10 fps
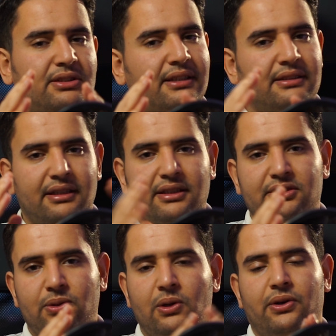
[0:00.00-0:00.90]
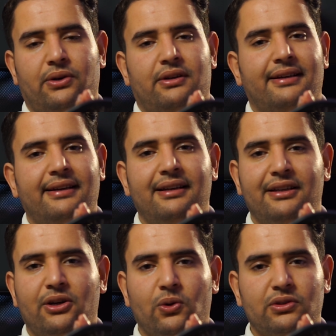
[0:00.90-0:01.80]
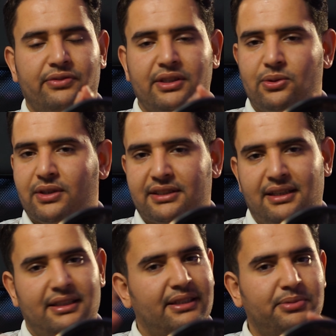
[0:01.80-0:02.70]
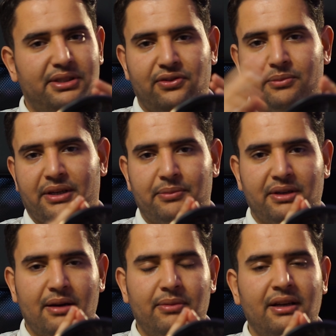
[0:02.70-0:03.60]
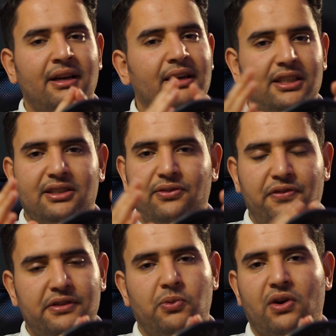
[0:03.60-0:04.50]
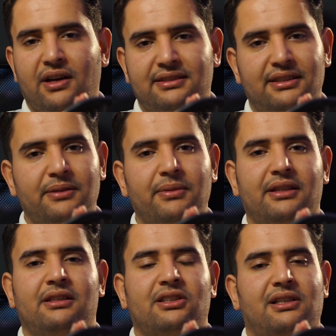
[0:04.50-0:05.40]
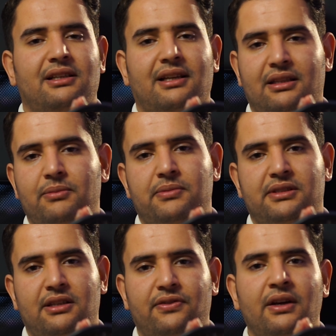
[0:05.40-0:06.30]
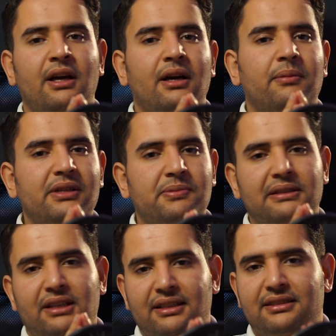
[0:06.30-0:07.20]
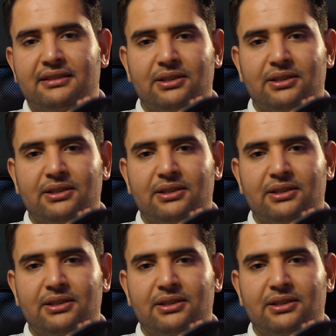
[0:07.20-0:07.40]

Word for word: كدير اكسكلور غير لي غروند فيل وكتخليه يمشي في المغرب كامل حتى في الفيسبوك ادس يعني ما عندناش الخدمه بزاف بالنسبه للراسيك